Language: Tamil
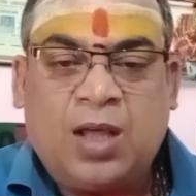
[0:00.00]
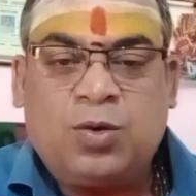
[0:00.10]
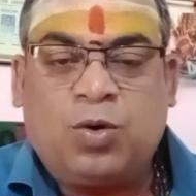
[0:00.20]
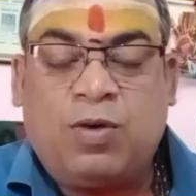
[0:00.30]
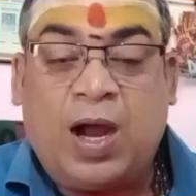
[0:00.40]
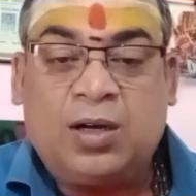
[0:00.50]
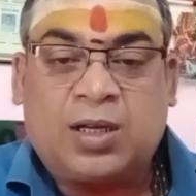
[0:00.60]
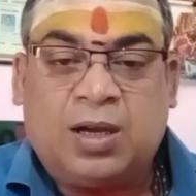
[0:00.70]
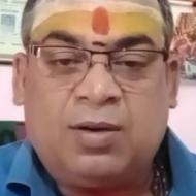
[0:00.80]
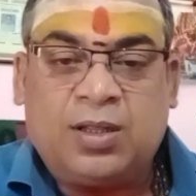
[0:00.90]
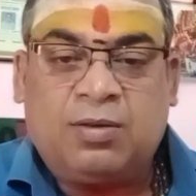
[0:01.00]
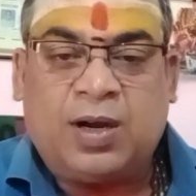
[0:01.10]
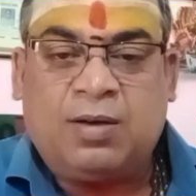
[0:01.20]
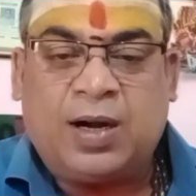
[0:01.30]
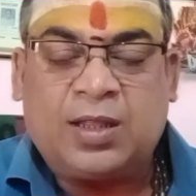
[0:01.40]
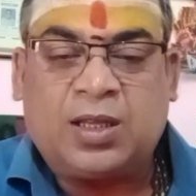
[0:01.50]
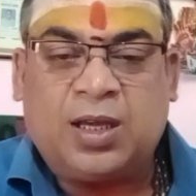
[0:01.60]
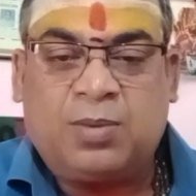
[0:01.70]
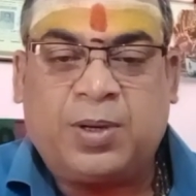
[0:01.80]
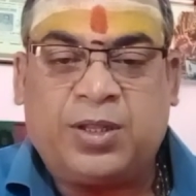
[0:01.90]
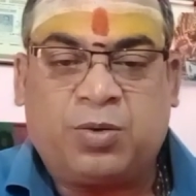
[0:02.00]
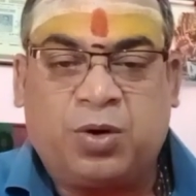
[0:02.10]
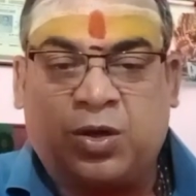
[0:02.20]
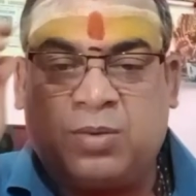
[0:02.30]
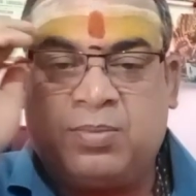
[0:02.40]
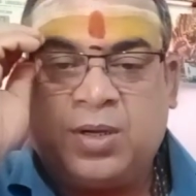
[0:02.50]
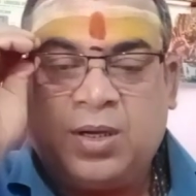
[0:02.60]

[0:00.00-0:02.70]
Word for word: அது உங்கள் வாழ்க்கை வந்து வள வளத்தை ஏற்படுத்தி கொடுக்கும்